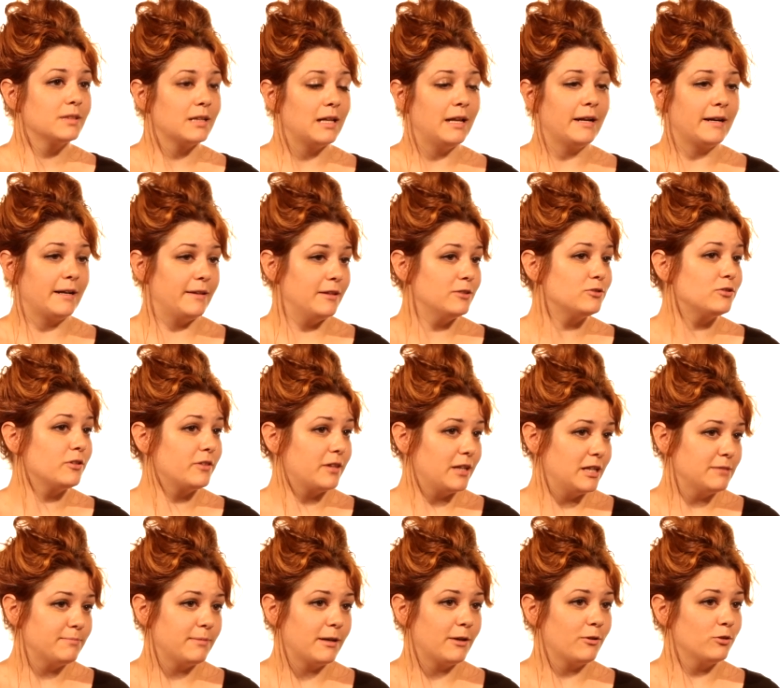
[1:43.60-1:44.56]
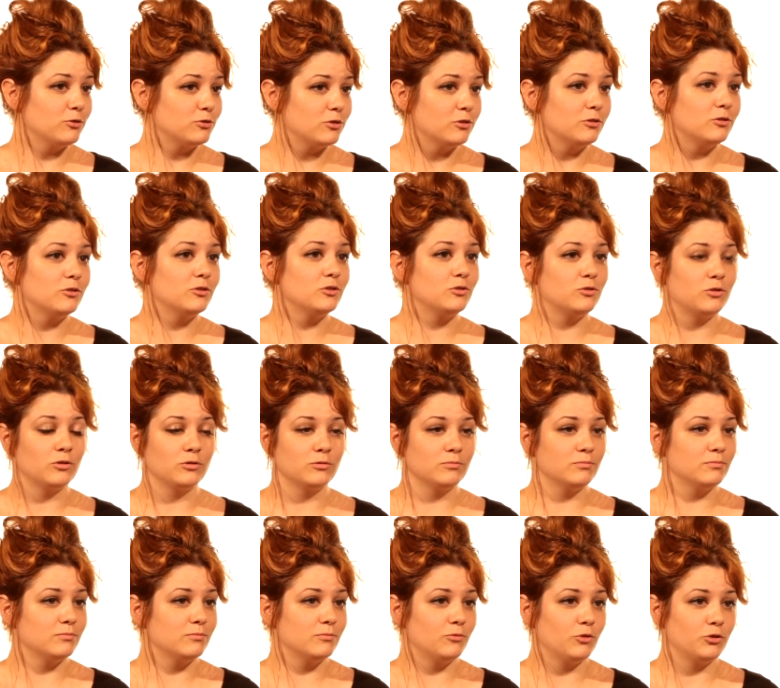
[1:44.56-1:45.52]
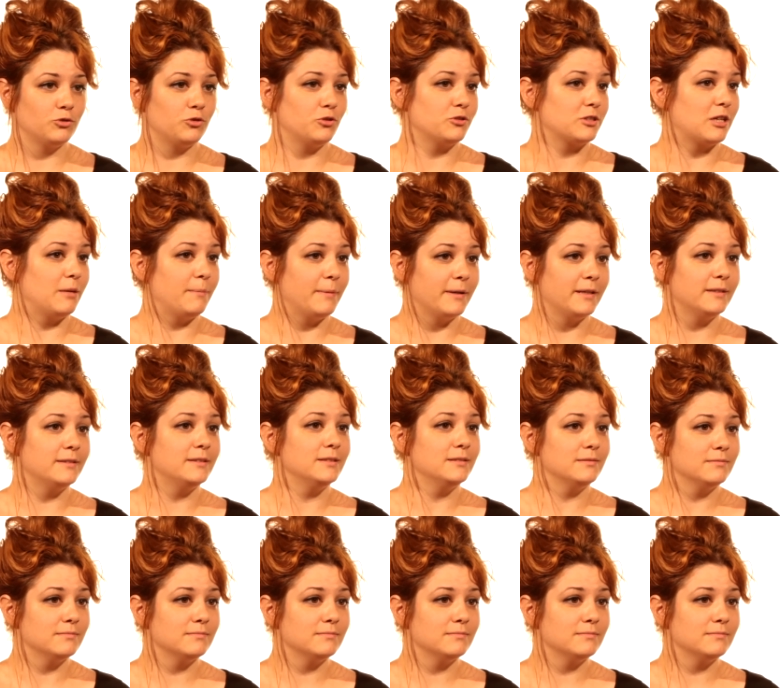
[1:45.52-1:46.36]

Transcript: Las redes sociales para nosotros son nuestro escaparate.